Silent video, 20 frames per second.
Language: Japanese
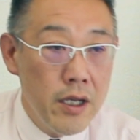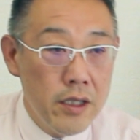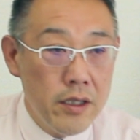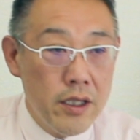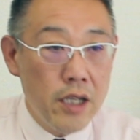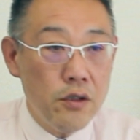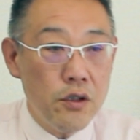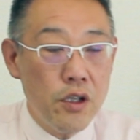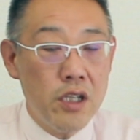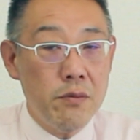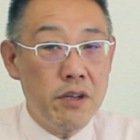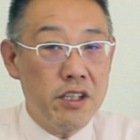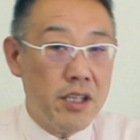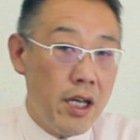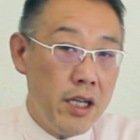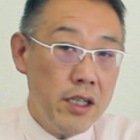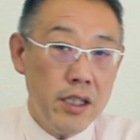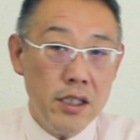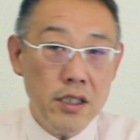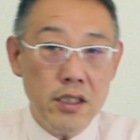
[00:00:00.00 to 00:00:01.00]
なので今
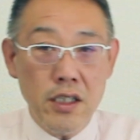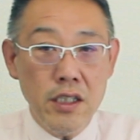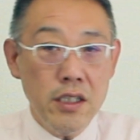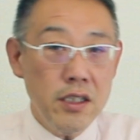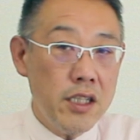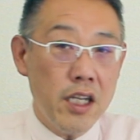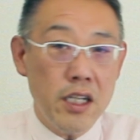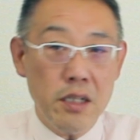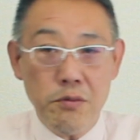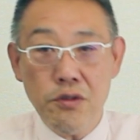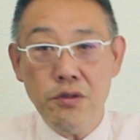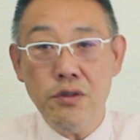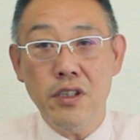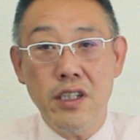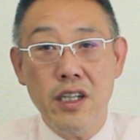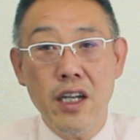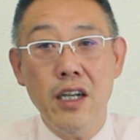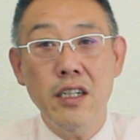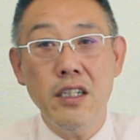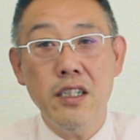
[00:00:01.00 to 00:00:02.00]
最近賃貸の分
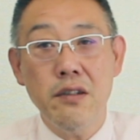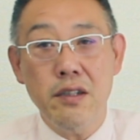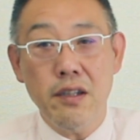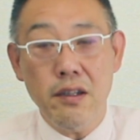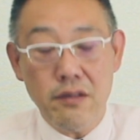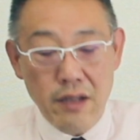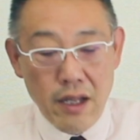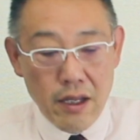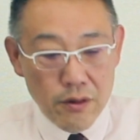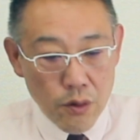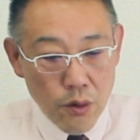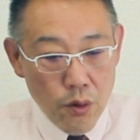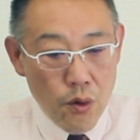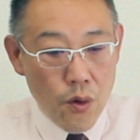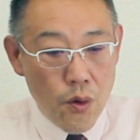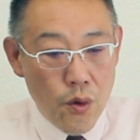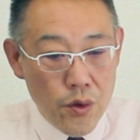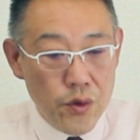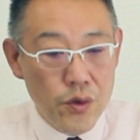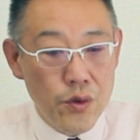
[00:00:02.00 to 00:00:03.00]
に関してはですね、
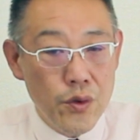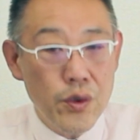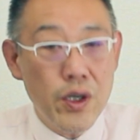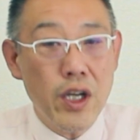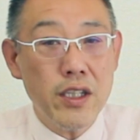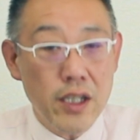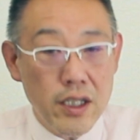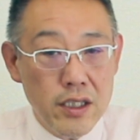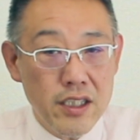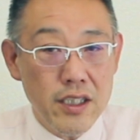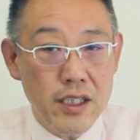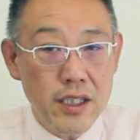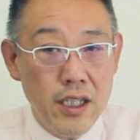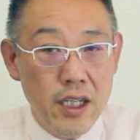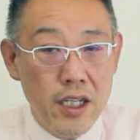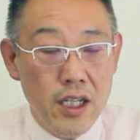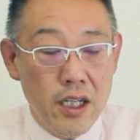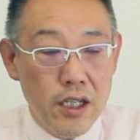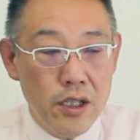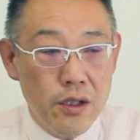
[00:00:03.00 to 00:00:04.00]
そういう形、
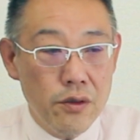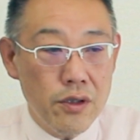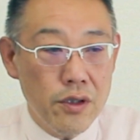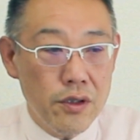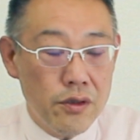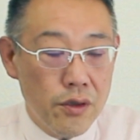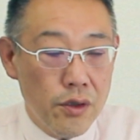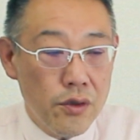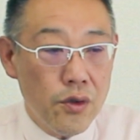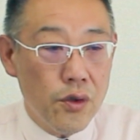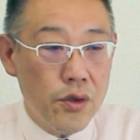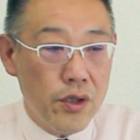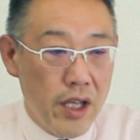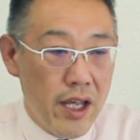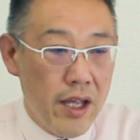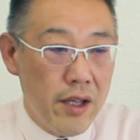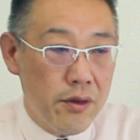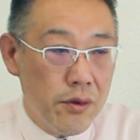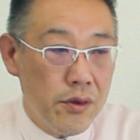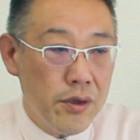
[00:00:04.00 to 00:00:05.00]
要するに外
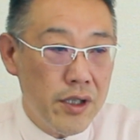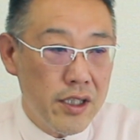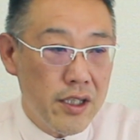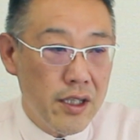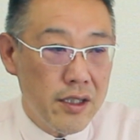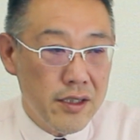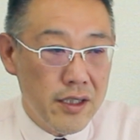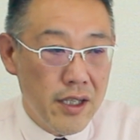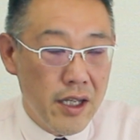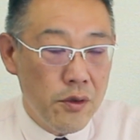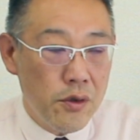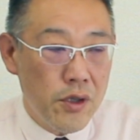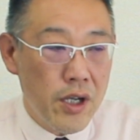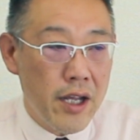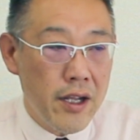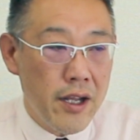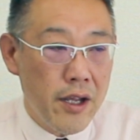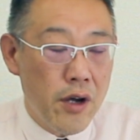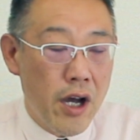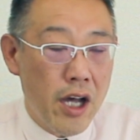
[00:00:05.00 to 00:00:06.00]
でそういう形で野
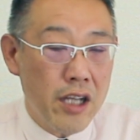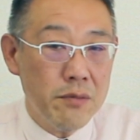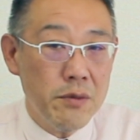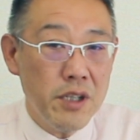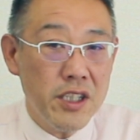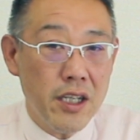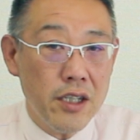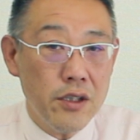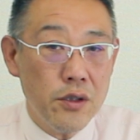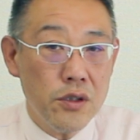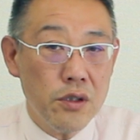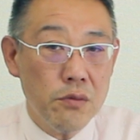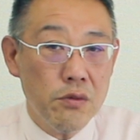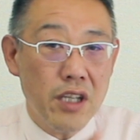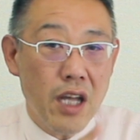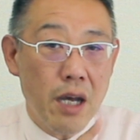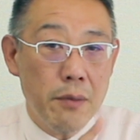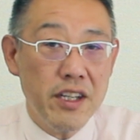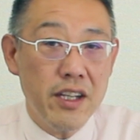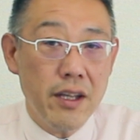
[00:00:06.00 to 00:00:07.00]
良猫を集めたいということも
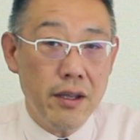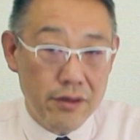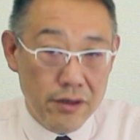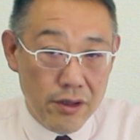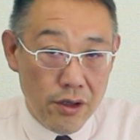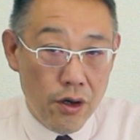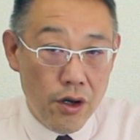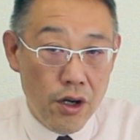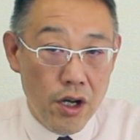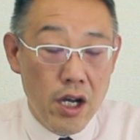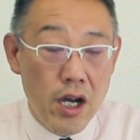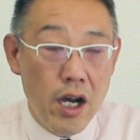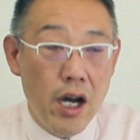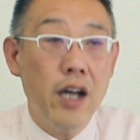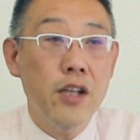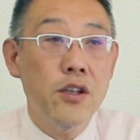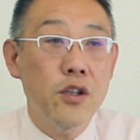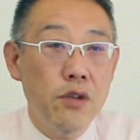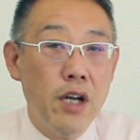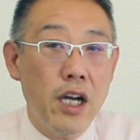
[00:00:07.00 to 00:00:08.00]
ダメですよ。
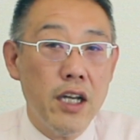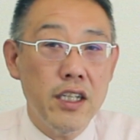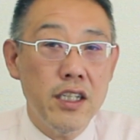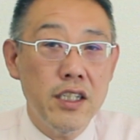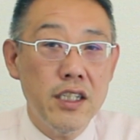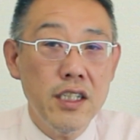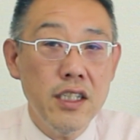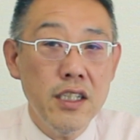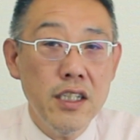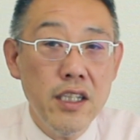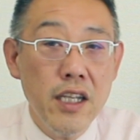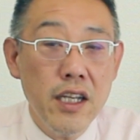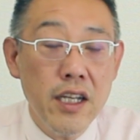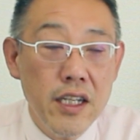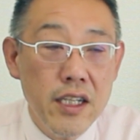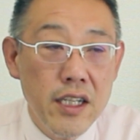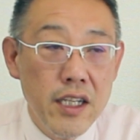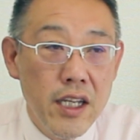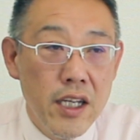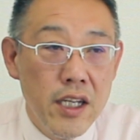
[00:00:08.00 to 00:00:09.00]
あとは一時
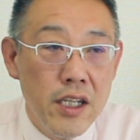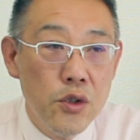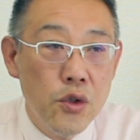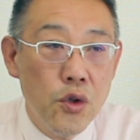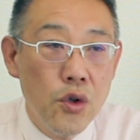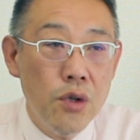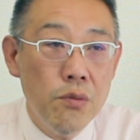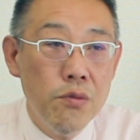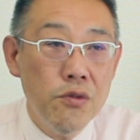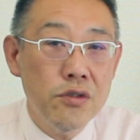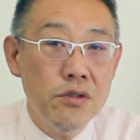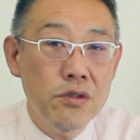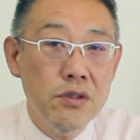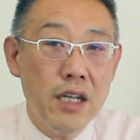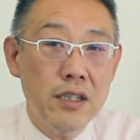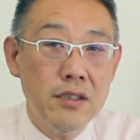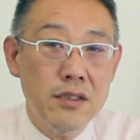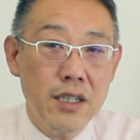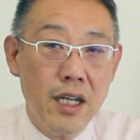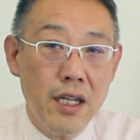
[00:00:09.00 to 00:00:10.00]
的に動物
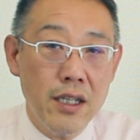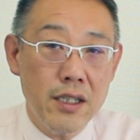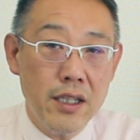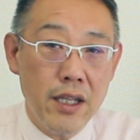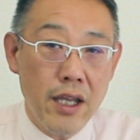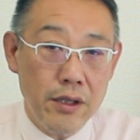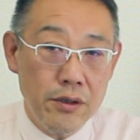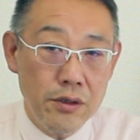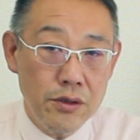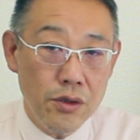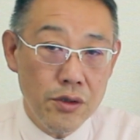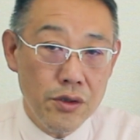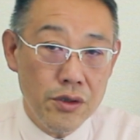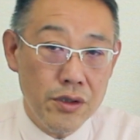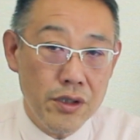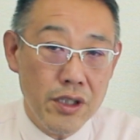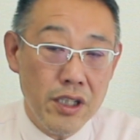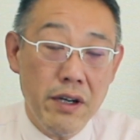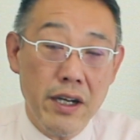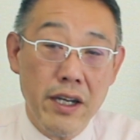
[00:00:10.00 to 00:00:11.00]
を預かっているとい
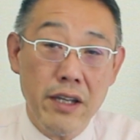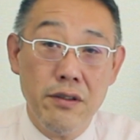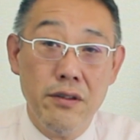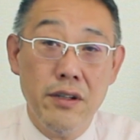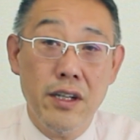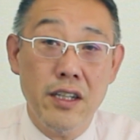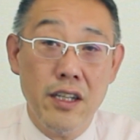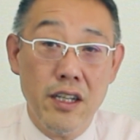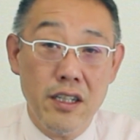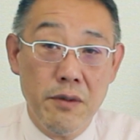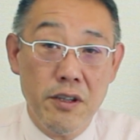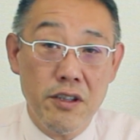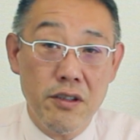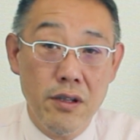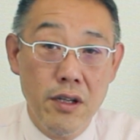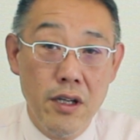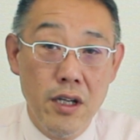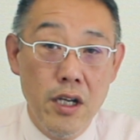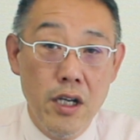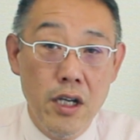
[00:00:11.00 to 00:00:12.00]
う言い訳する方がいます。